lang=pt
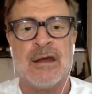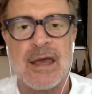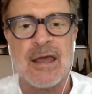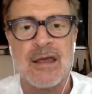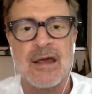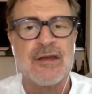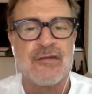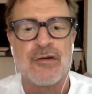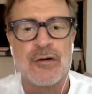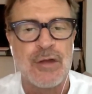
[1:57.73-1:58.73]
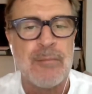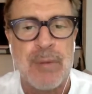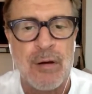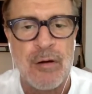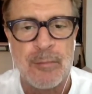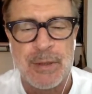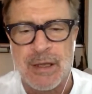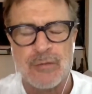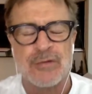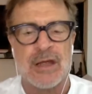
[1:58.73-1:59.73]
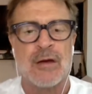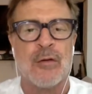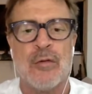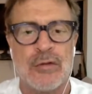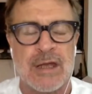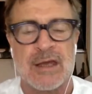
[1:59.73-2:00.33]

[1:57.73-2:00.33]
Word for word: que risoto é bom porque não tem glúten,